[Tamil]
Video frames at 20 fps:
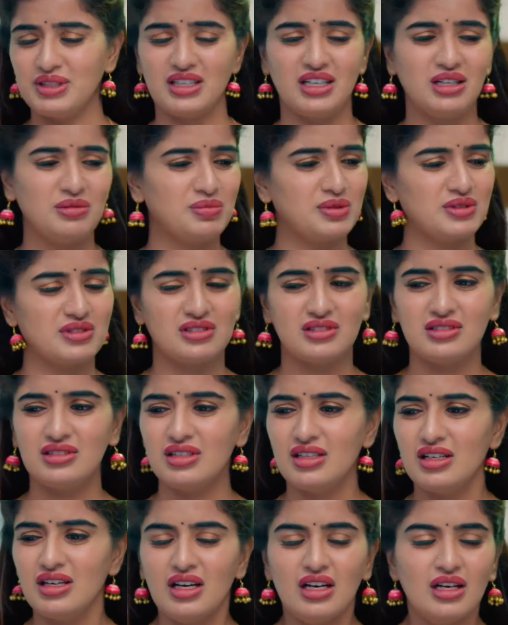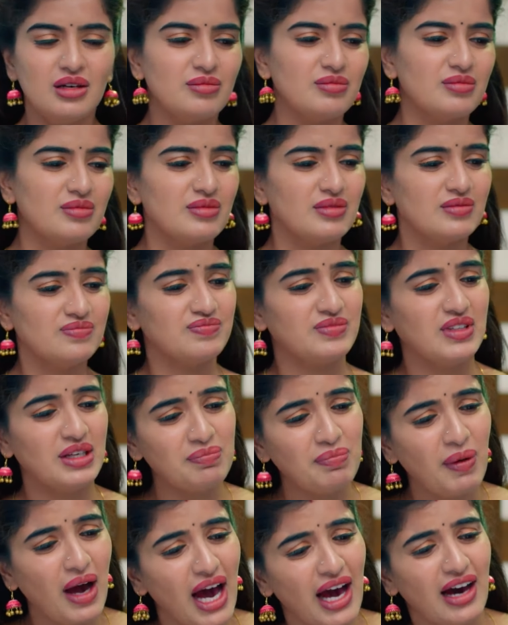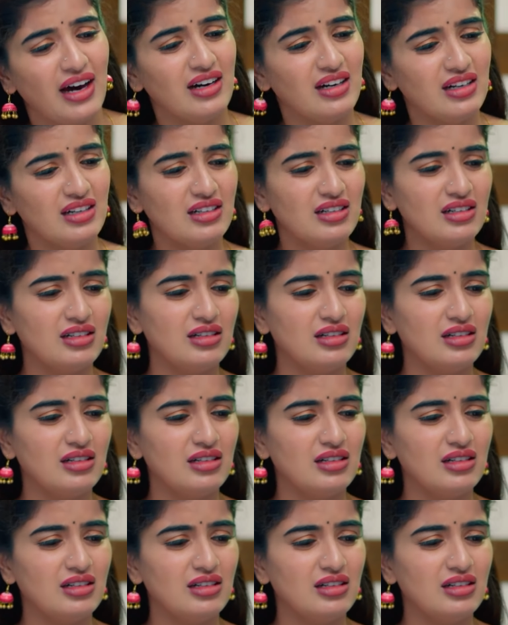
என்ன இப்படி தூங்குறா தீபா